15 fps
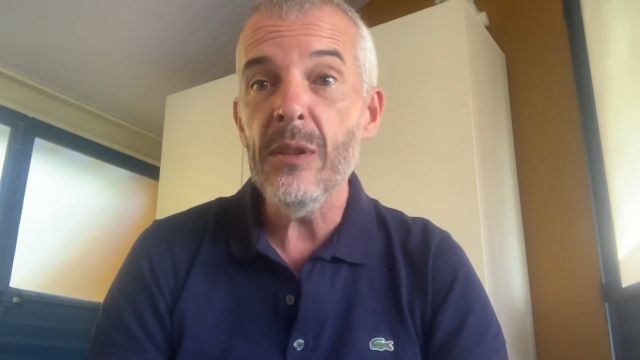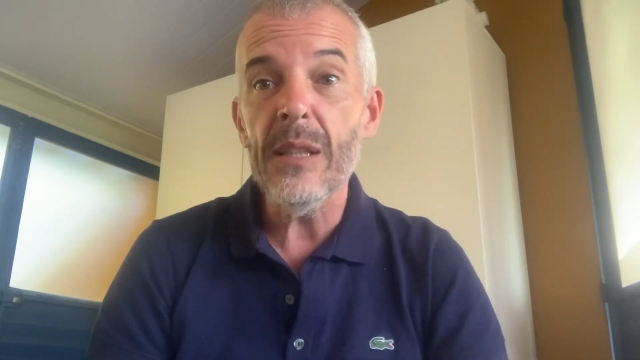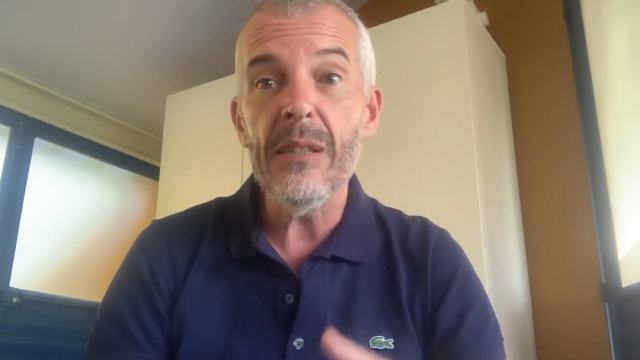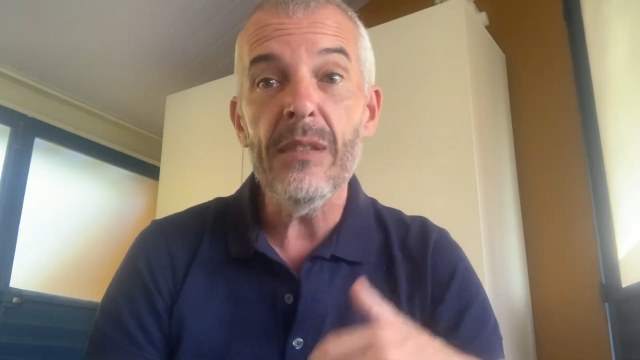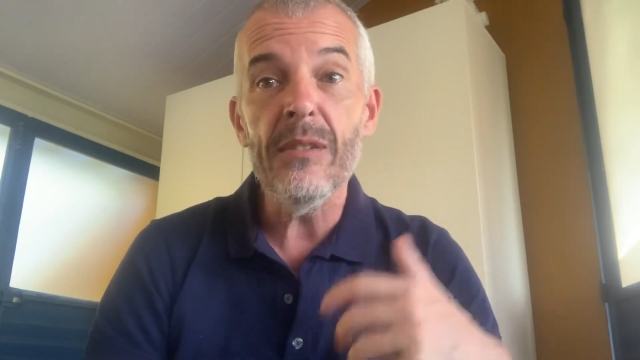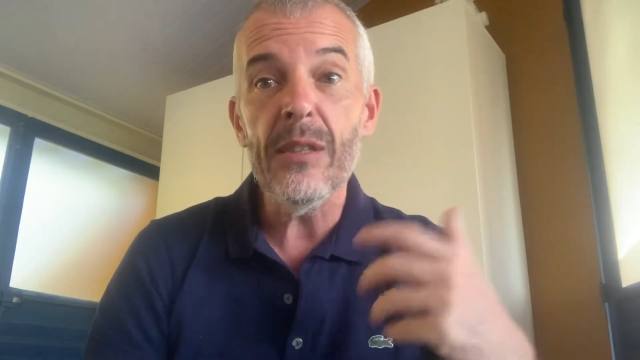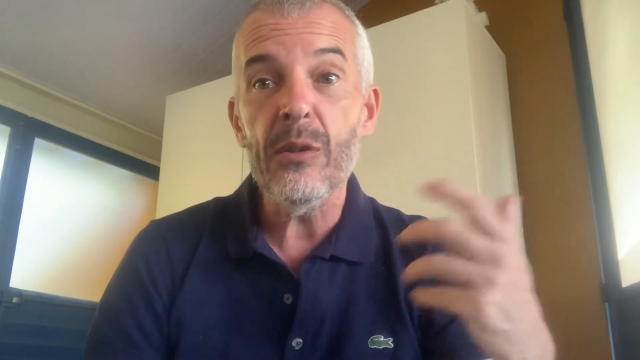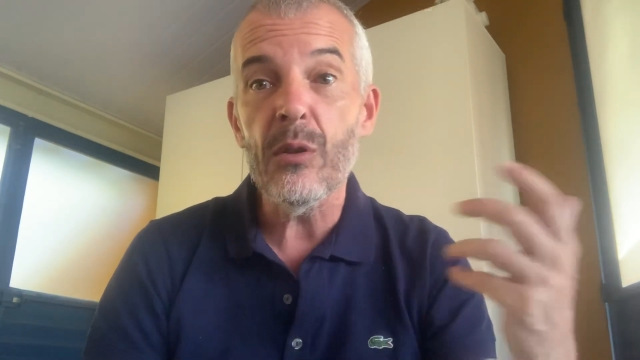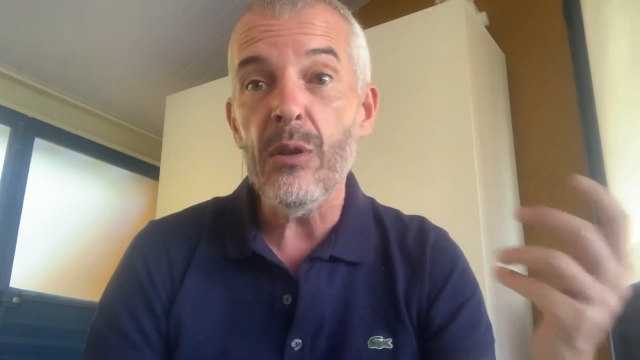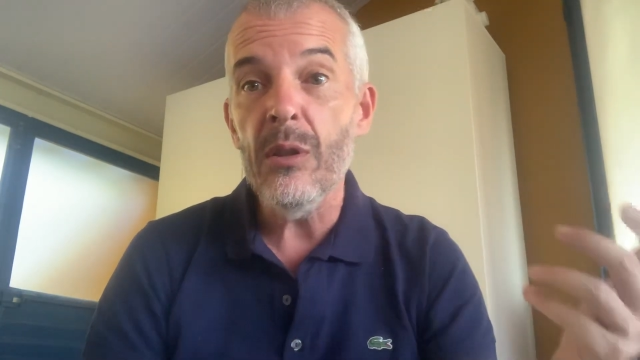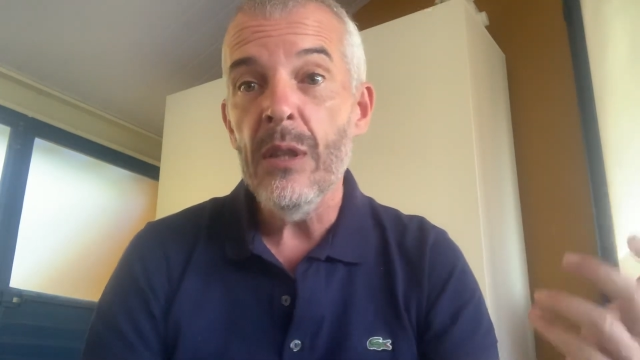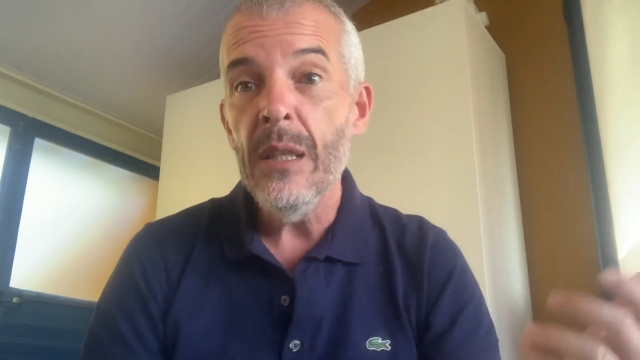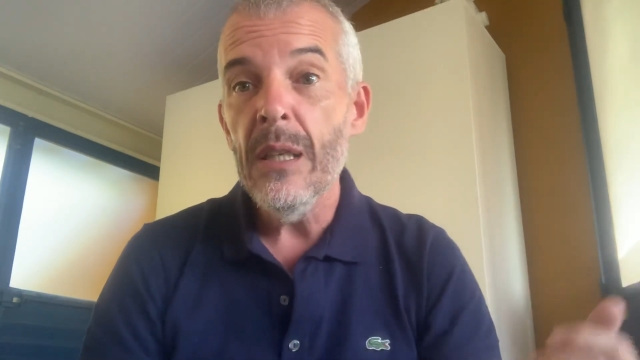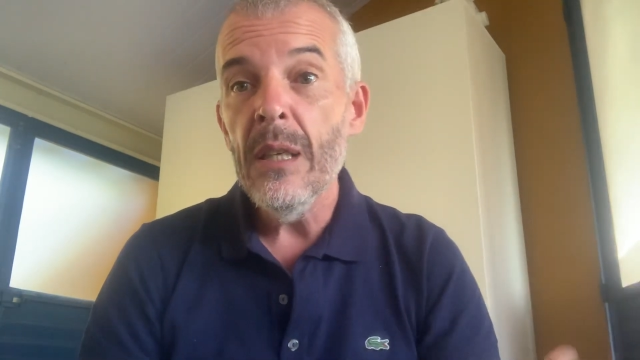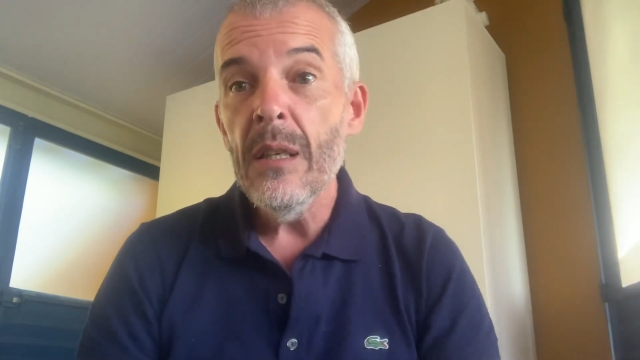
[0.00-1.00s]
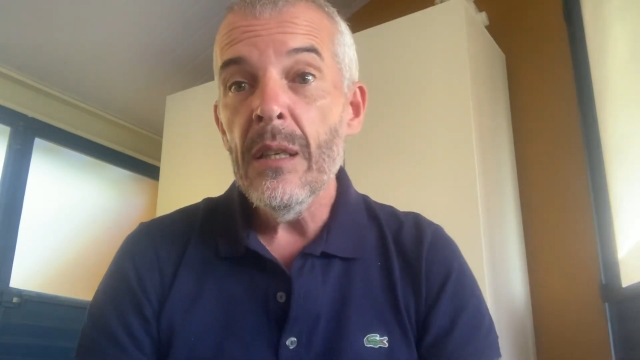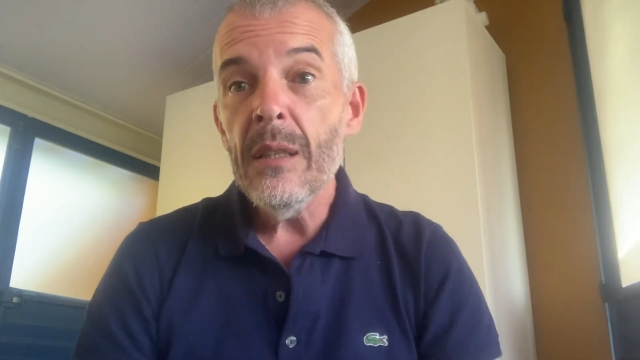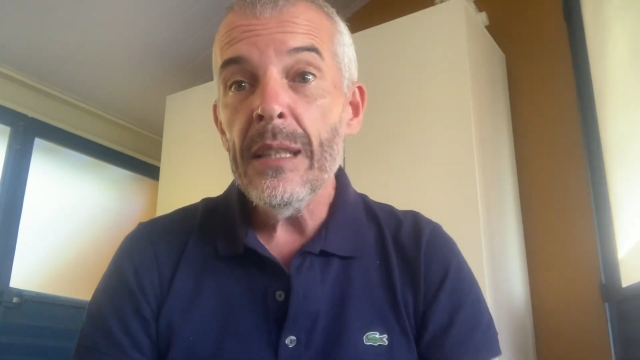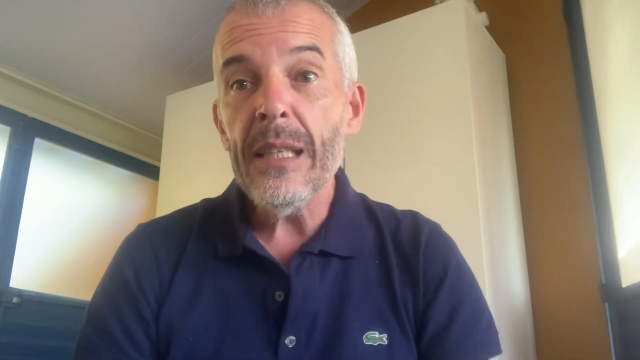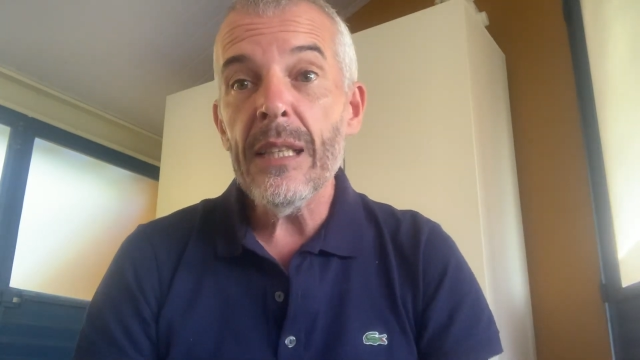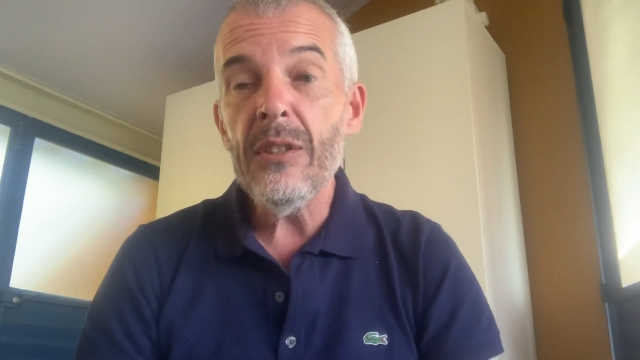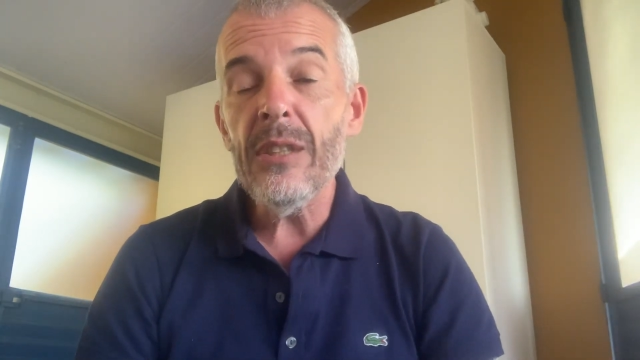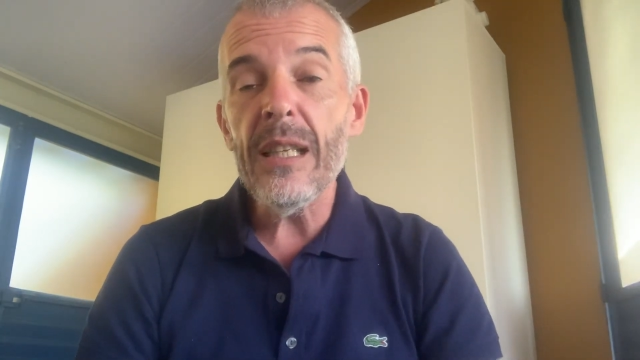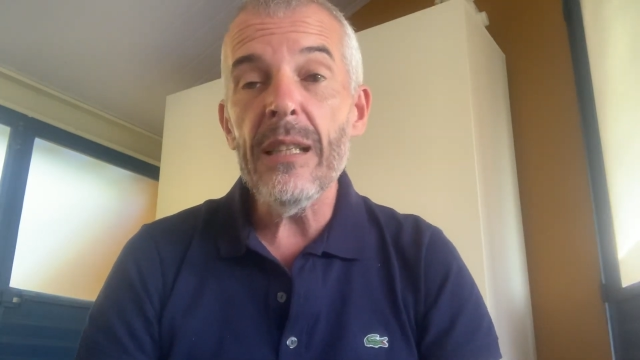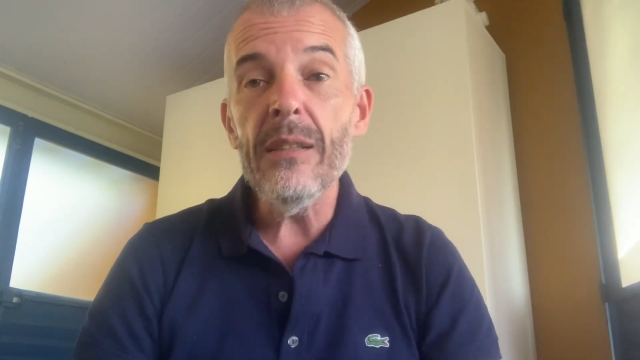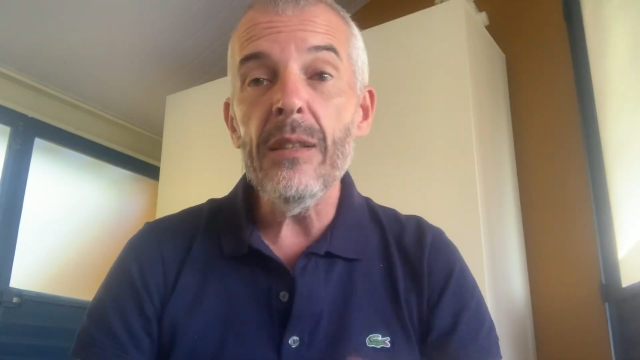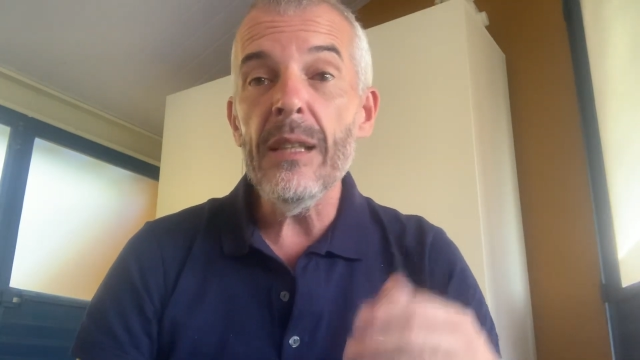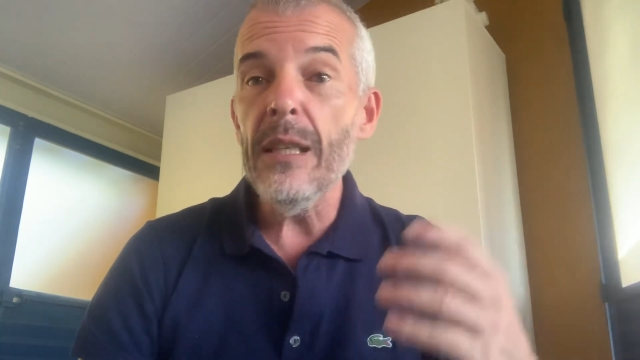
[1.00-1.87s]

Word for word: Il y a des écoles chrétiennes